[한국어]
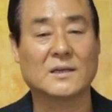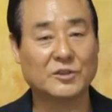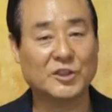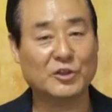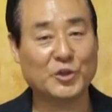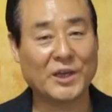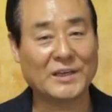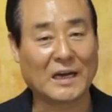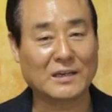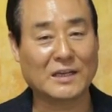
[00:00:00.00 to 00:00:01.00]

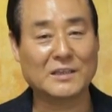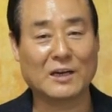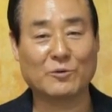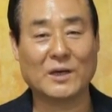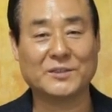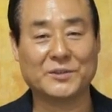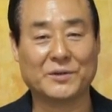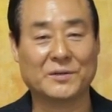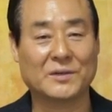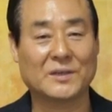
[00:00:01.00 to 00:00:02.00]
진퇴양란이라고
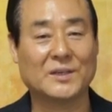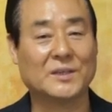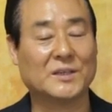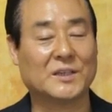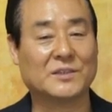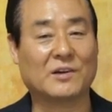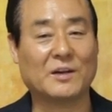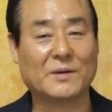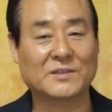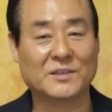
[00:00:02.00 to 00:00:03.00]
하지요.
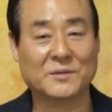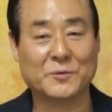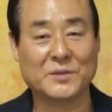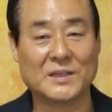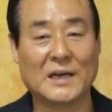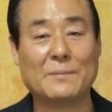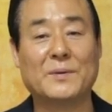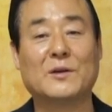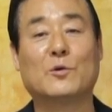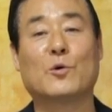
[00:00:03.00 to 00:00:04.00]
이스라엘 백성이 보니
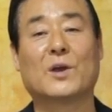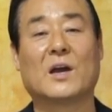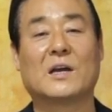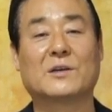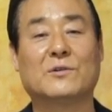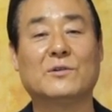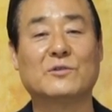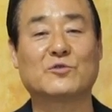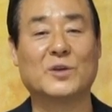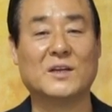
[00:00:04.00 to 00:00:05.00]
앞에는 홍해가
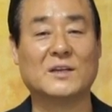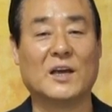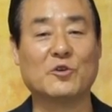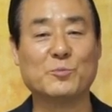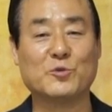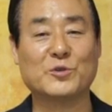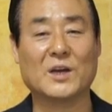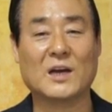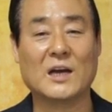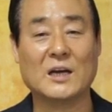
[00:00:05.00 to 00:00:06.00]
있고 뒤에는 애굽
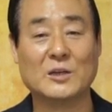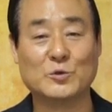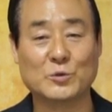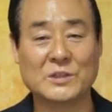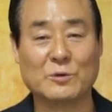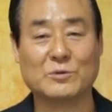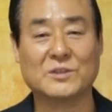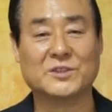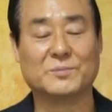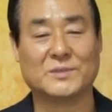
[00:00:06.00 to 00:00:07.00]
군대가 쫓아오는
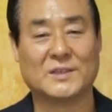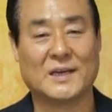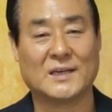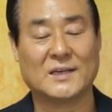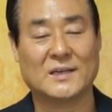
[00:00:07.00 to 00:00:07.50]
것입니다.